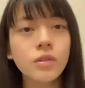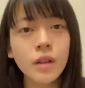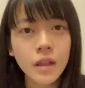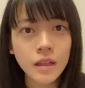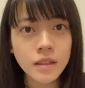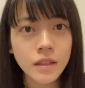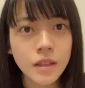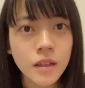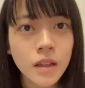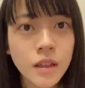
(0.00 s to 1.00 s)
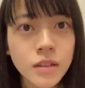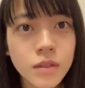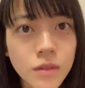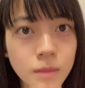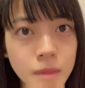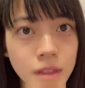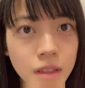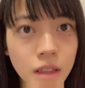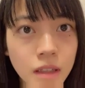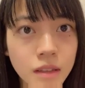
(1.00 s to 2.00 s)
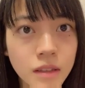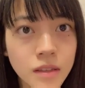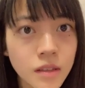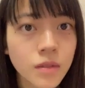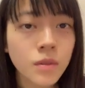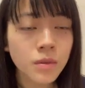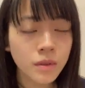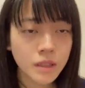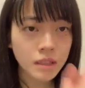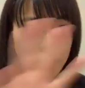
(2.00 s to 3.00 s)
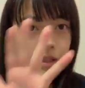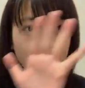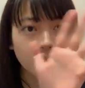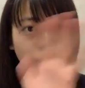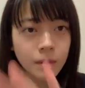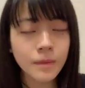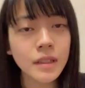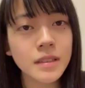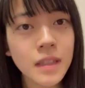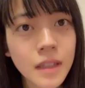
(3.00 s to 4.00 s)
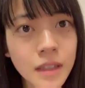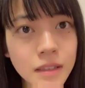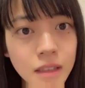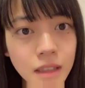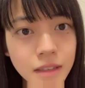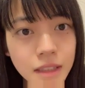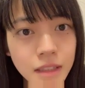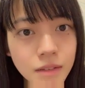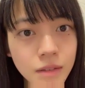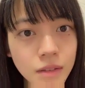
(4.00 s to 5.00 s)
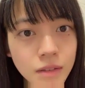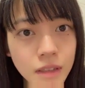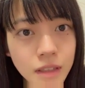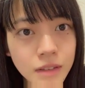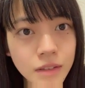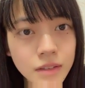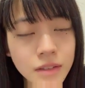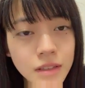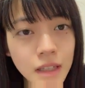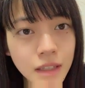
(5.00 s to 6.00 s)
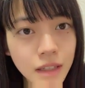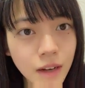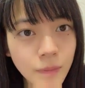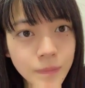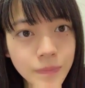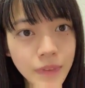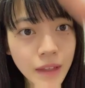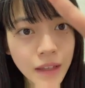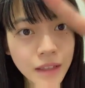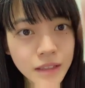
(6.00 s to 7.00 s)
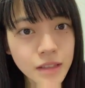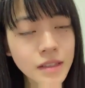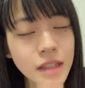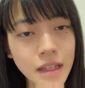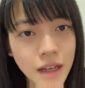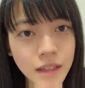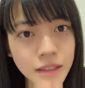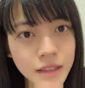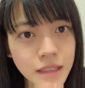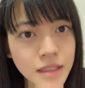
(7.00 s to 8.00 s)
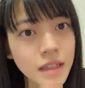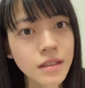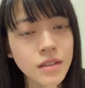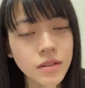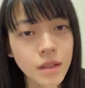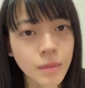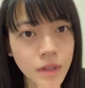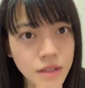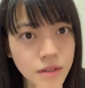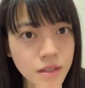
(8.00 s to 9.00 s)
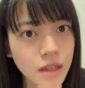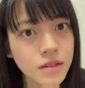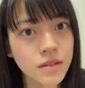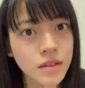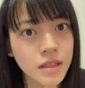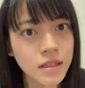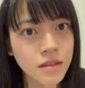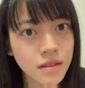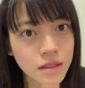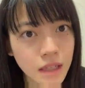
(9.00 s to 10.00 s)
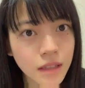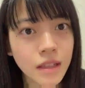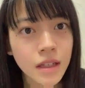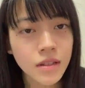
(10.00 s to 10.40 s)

ここら辺でちょっと短いんですけど終わりにしたいと思います。じゃあランキングを読んでいくよ。13位から。13位アーティーさん、12位プレジョンさん、11位すずさん、